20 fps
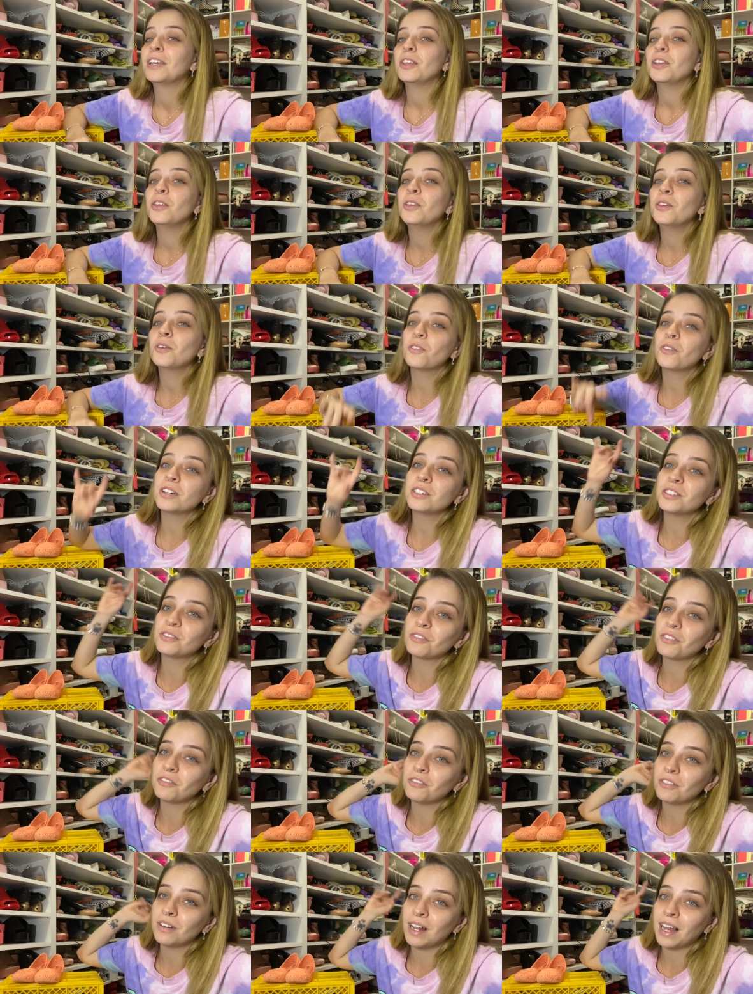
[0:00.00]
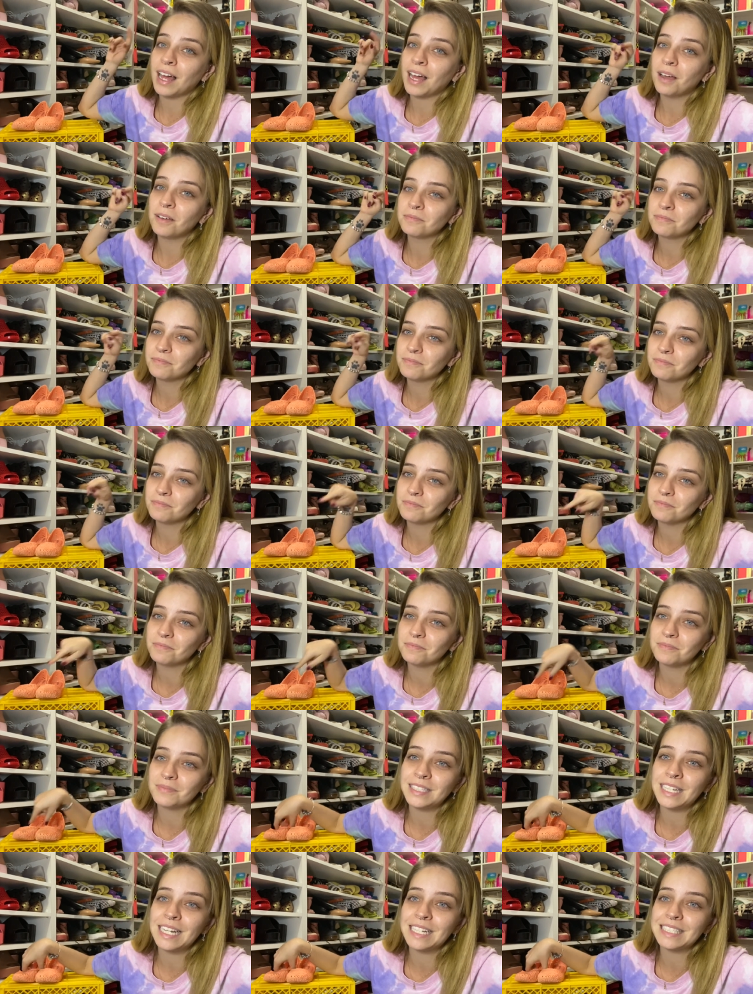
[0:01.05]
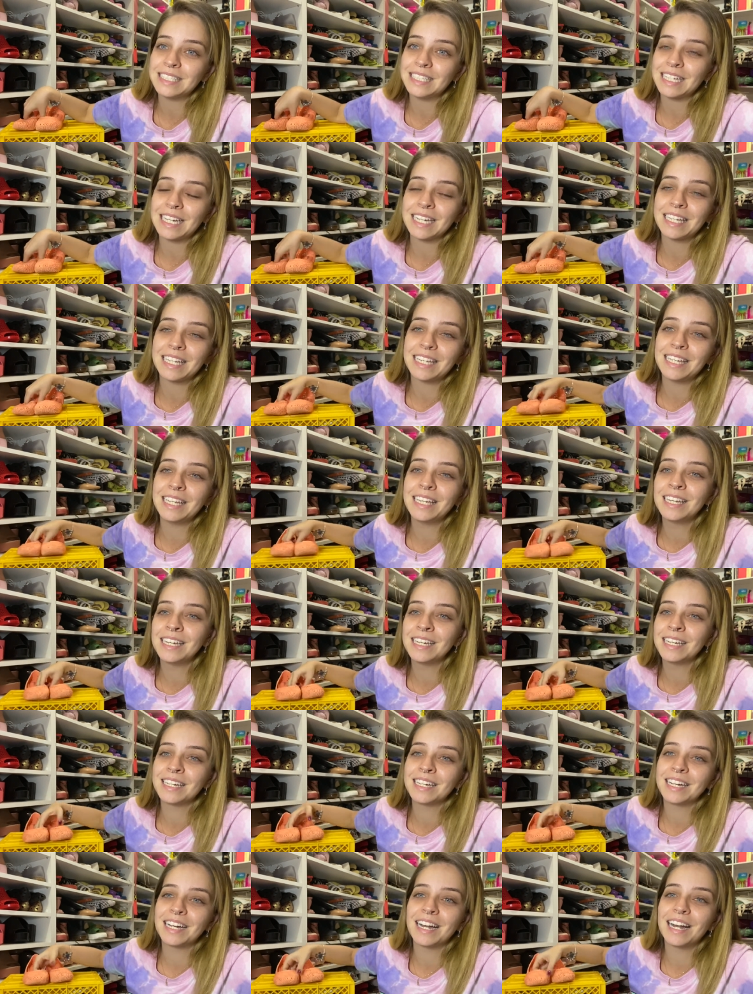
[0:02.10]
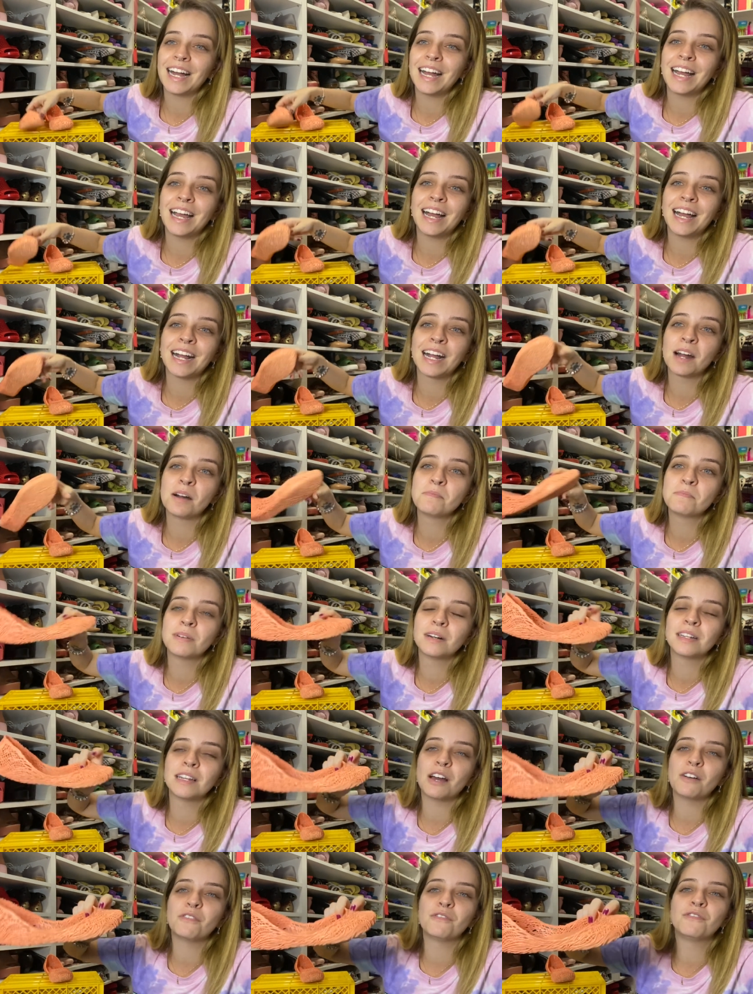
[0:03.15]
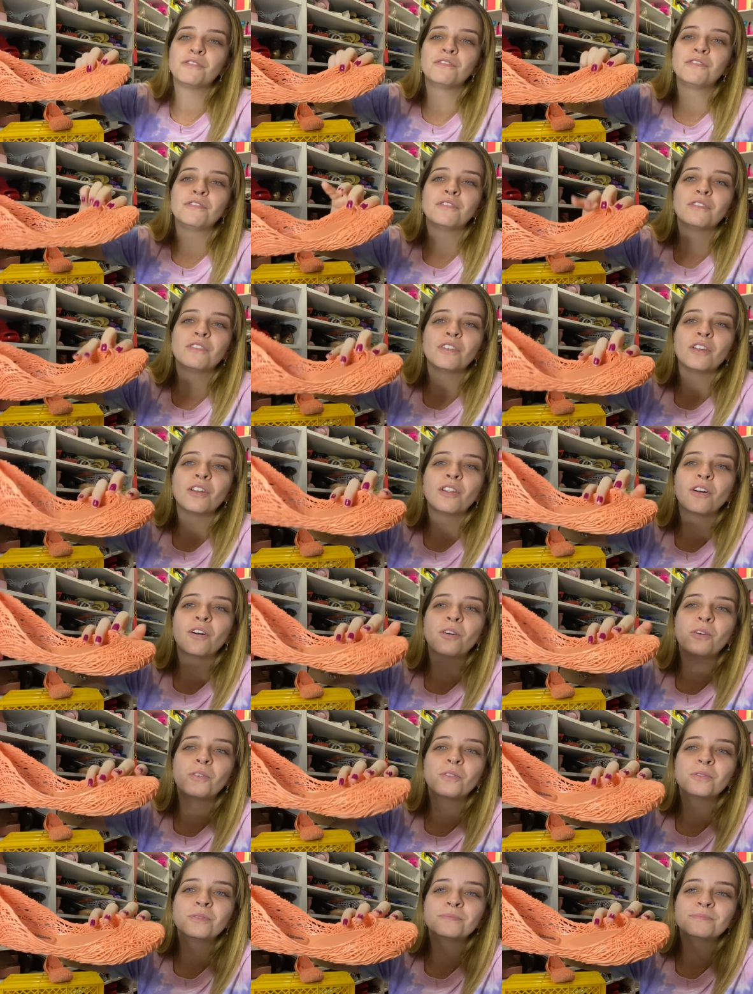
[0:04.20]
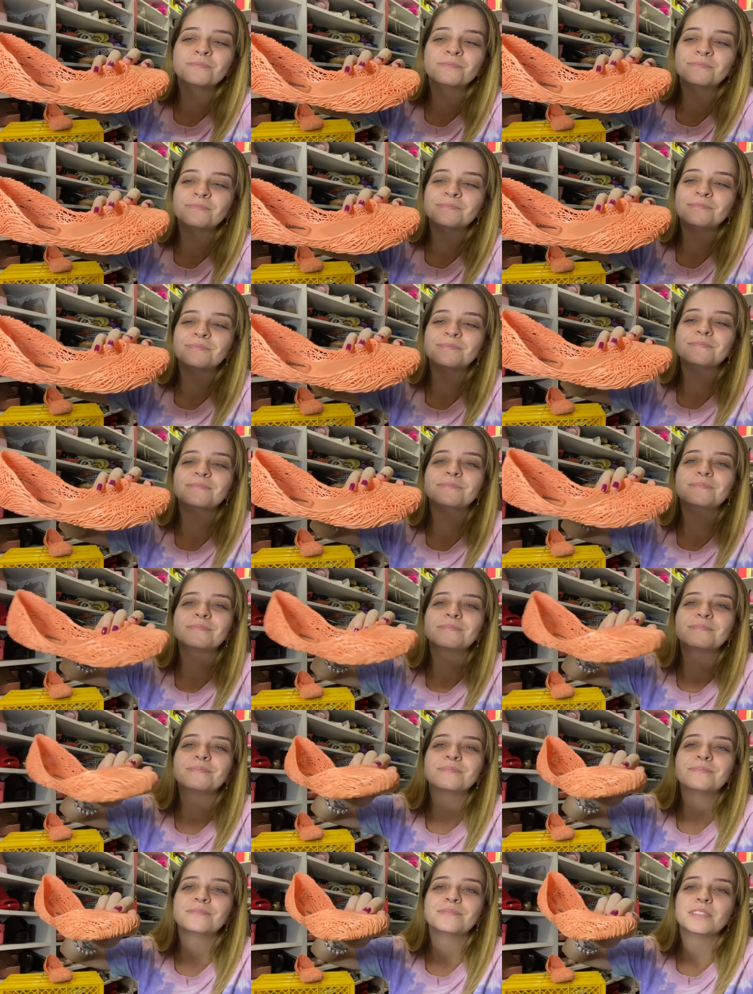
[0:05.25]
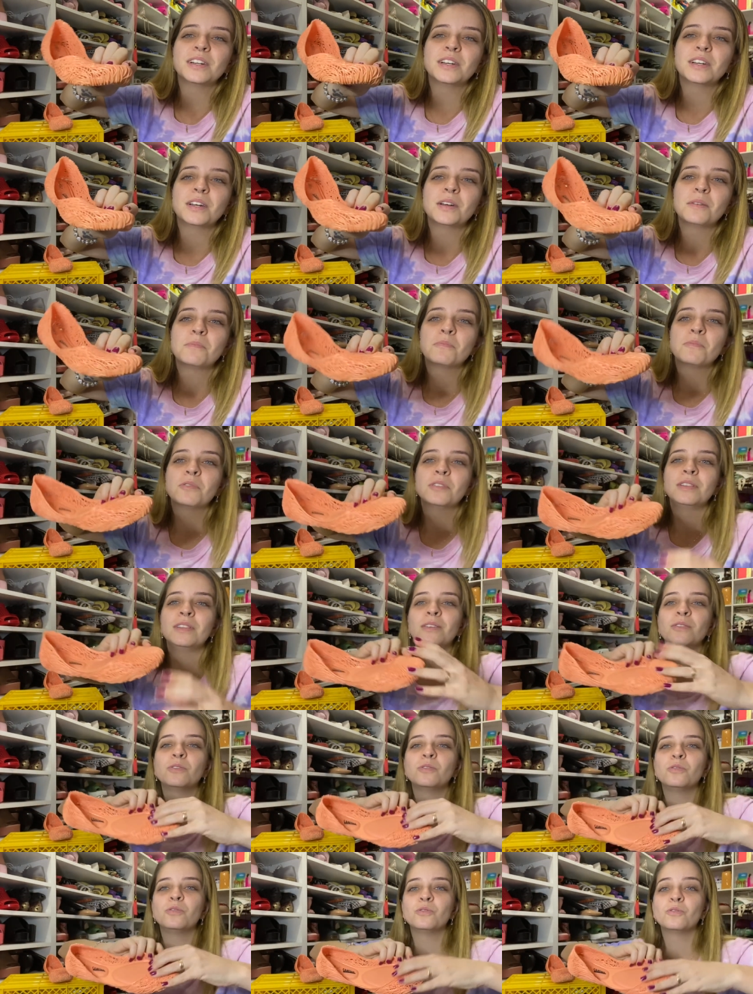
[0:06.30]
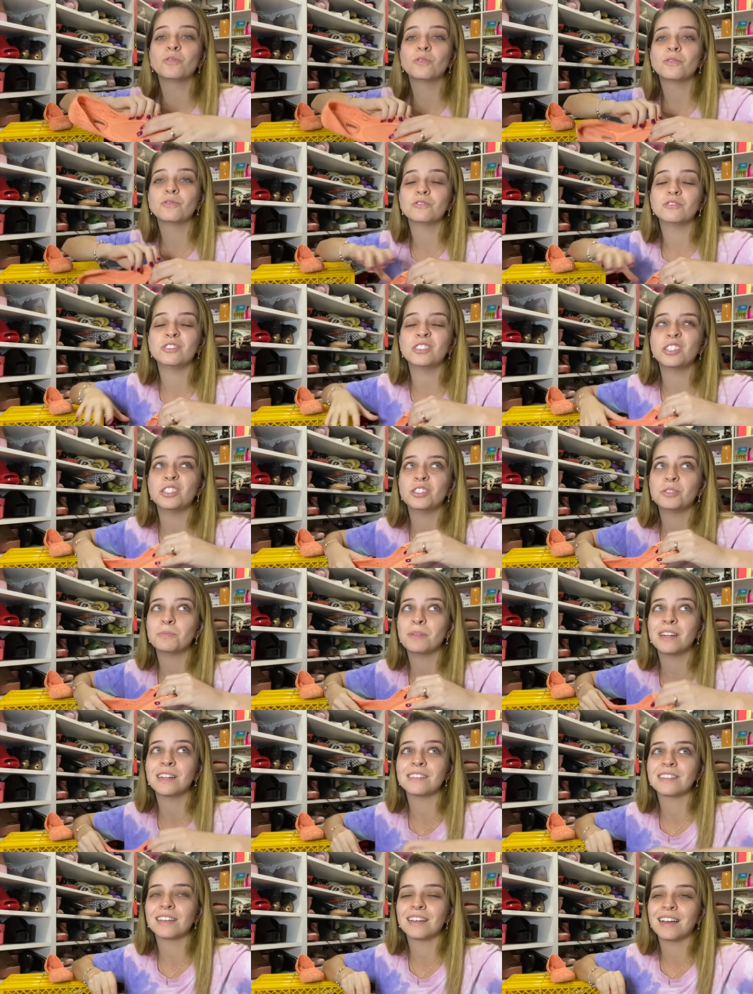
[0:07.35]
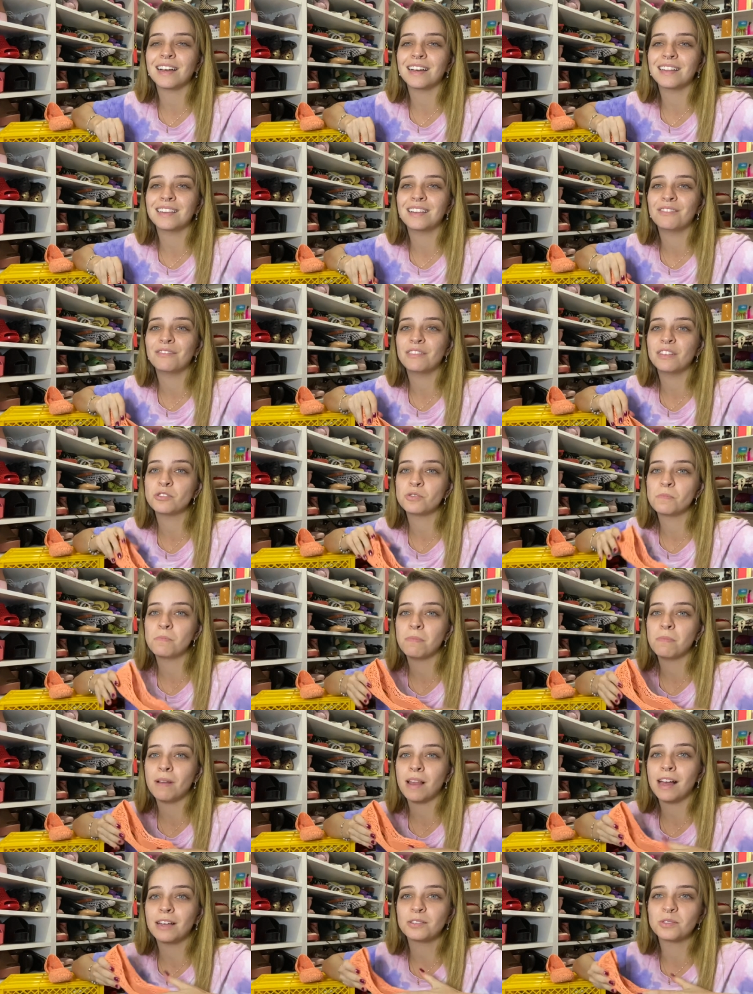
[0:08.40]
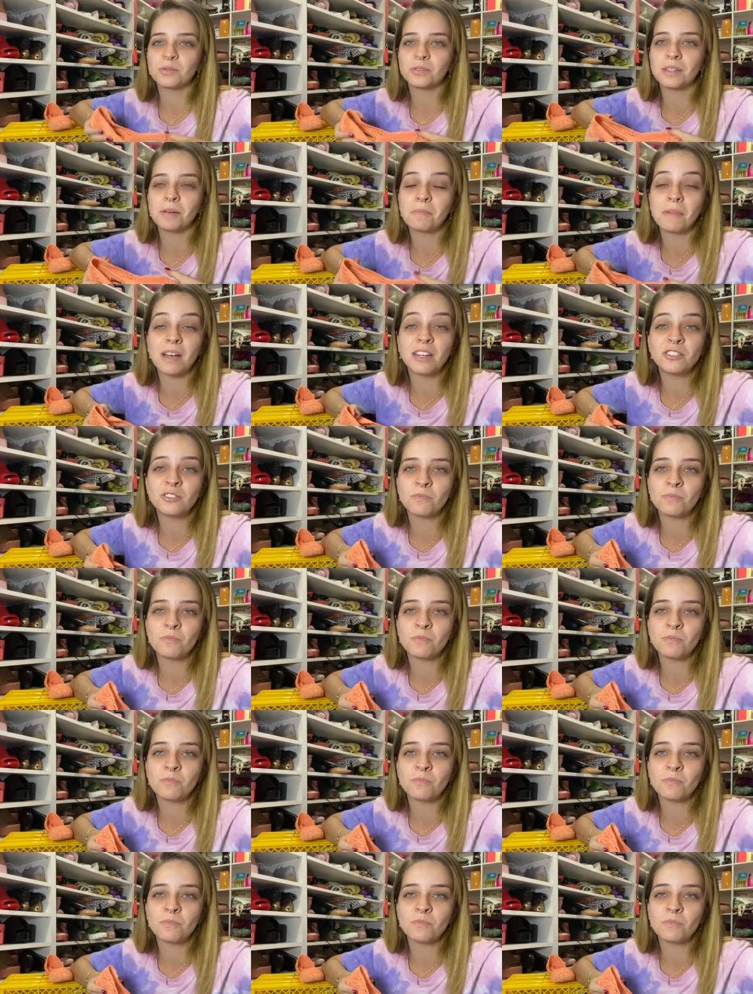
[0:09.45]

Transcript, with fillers: E hoje eu vou falar dessa aqui, é a campana Flow. Modelo novo. Gente, parece que cada vez o plástico tá mais